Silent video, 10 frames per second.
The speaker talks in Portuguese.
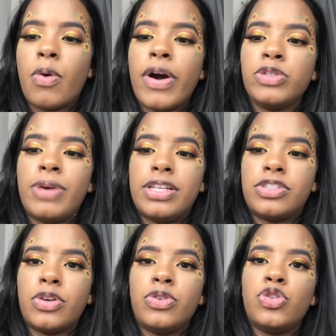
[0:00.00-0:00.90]
quais
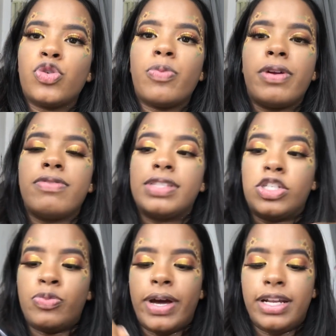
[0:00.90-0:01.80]
bases que eu indico para
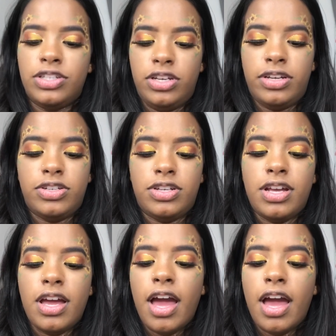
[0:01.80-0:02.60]
vocês baratinhas.